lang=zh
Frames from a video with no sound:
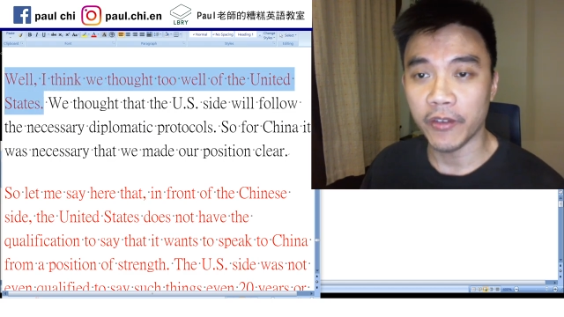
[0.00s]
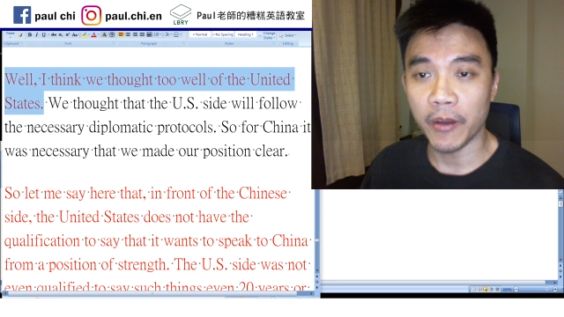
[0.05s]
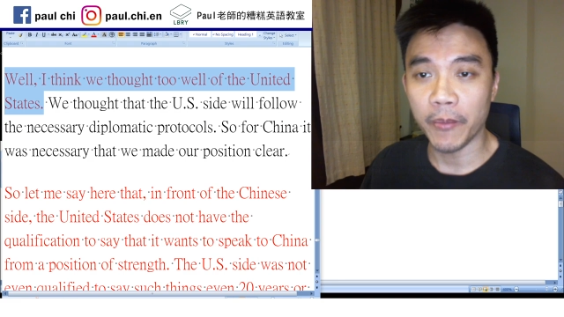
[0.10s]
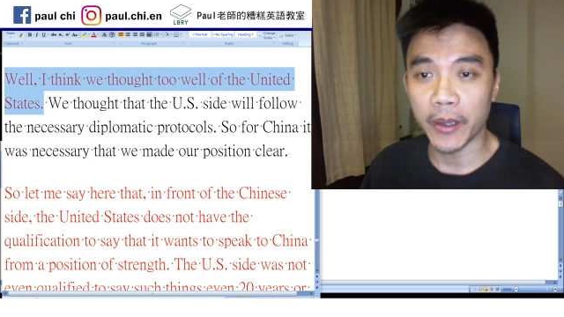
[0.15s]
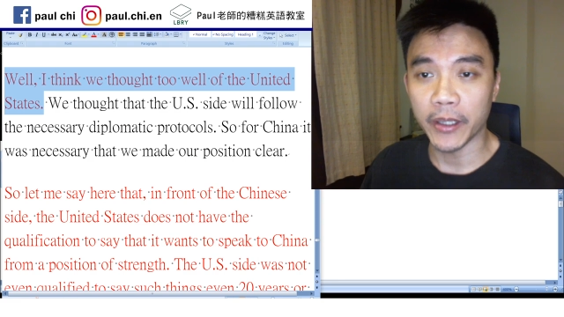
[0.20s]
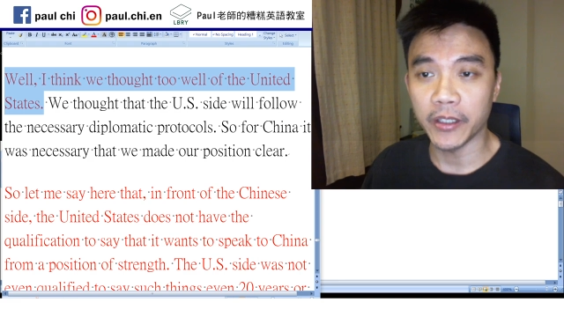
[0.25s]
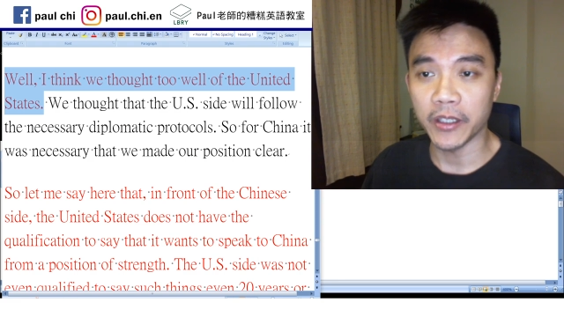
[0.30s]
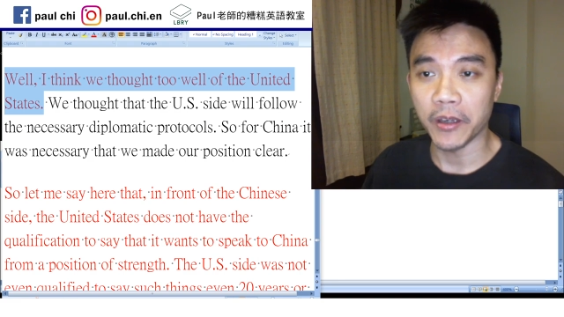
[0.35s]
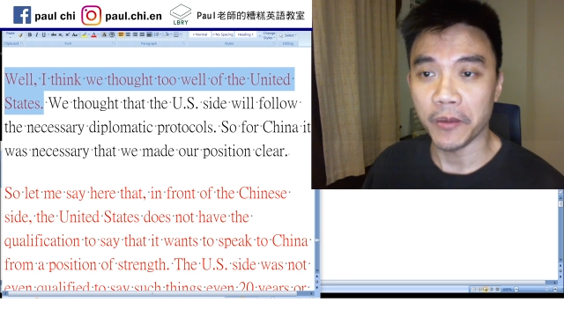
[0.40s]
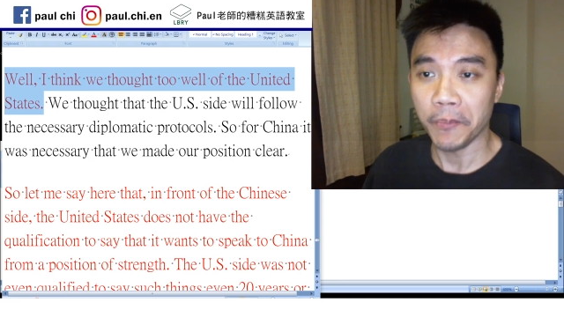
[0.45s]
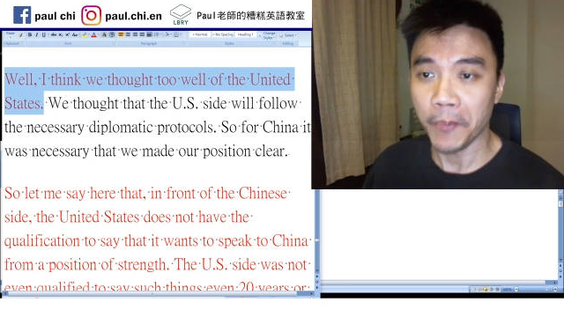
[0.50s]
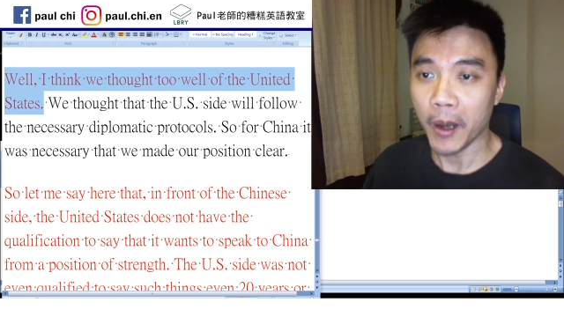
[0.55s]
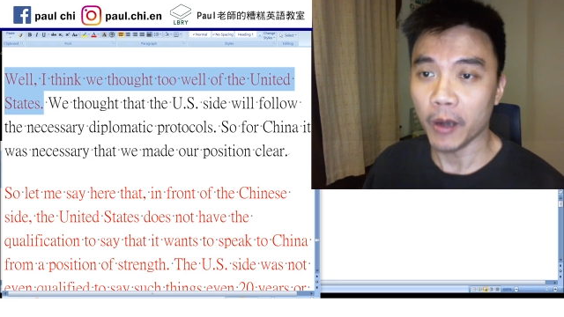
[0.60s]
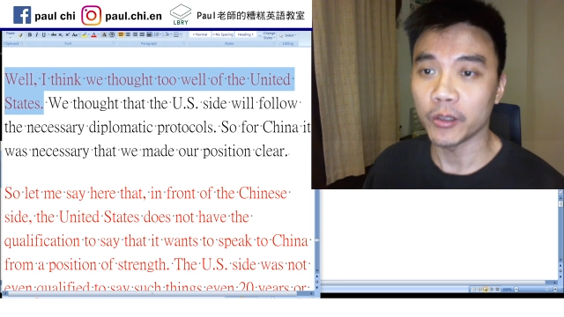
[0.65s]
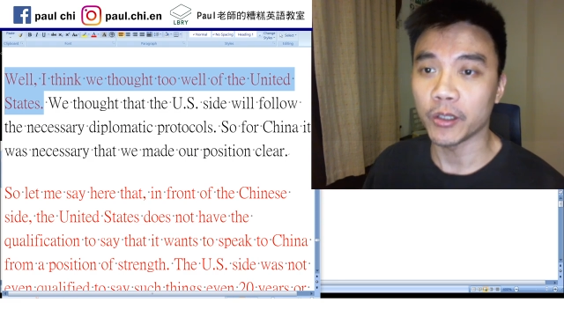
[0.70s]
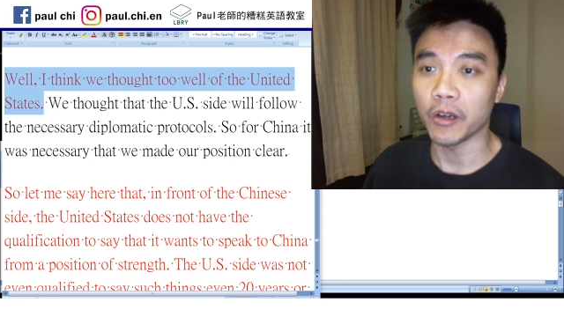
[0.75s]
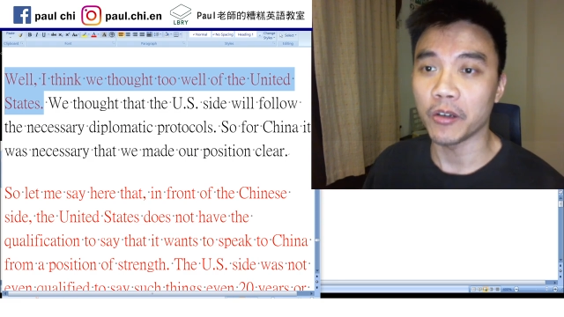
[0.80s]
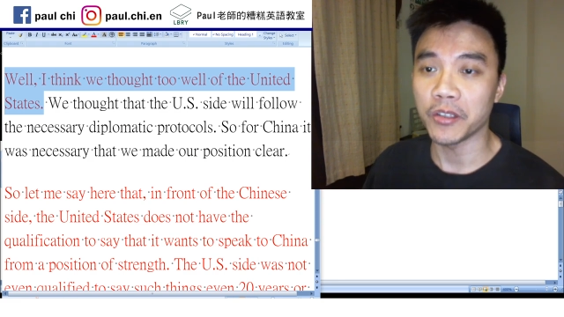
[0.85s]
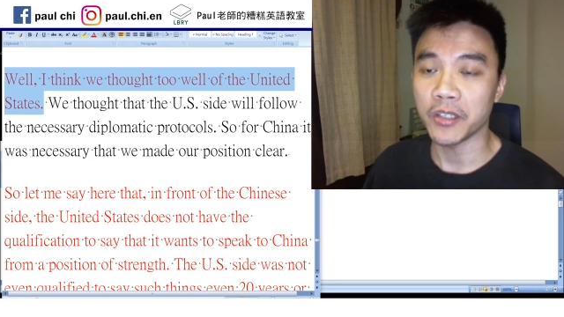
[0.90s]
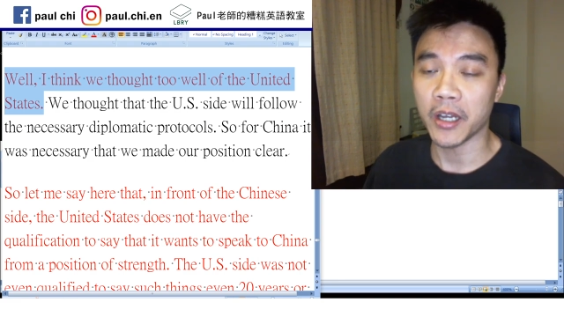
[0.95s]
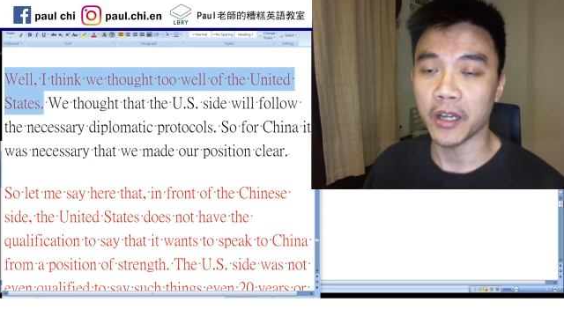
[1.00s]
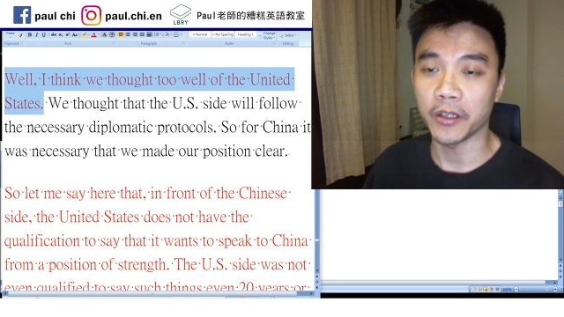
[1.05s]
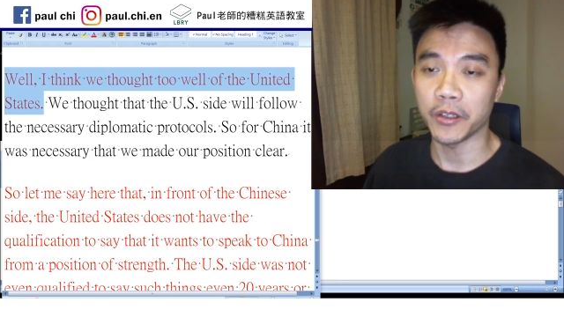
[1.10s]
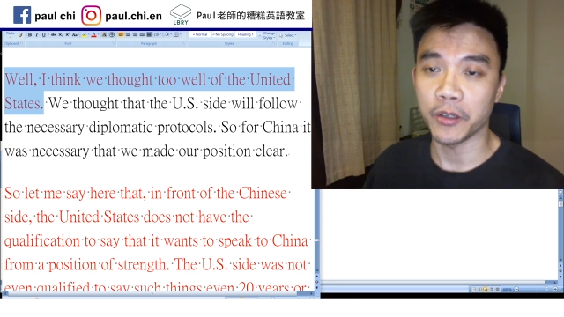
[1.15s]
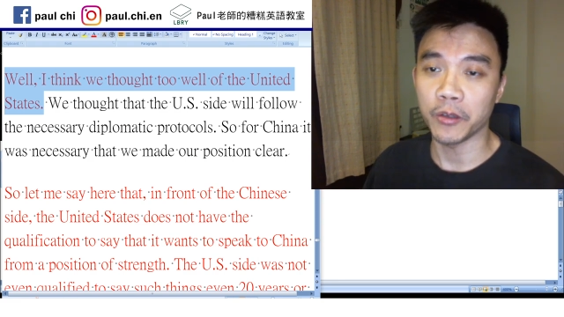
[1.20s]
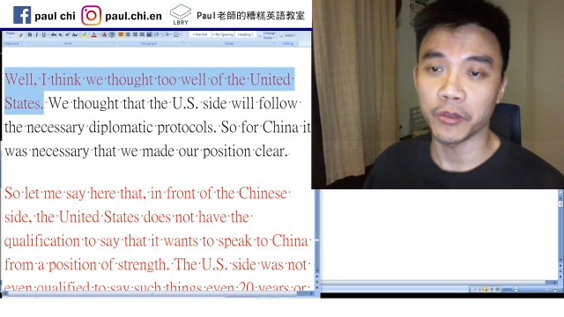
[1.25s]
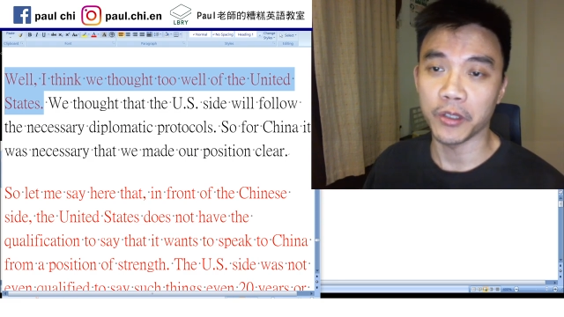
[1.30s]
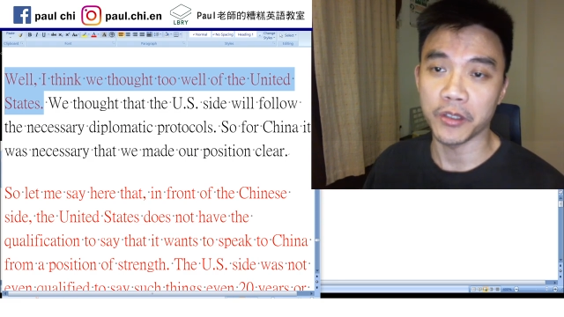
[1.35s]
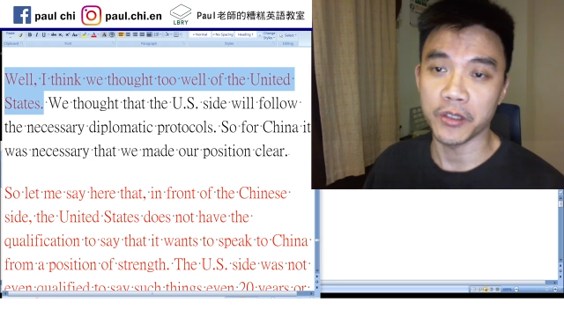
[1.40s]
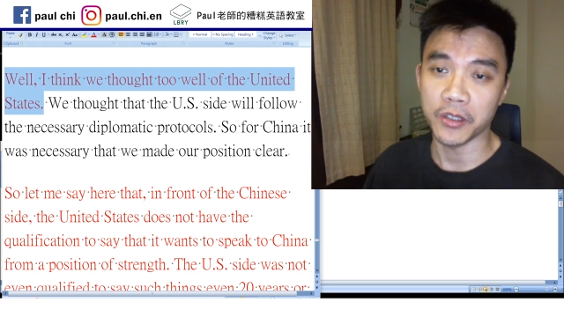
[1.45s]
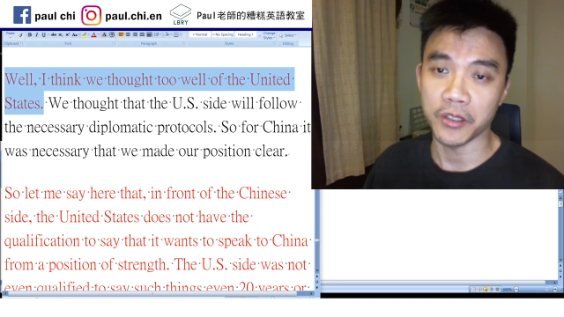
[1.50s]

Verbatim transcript: 方媒体的报道上用的，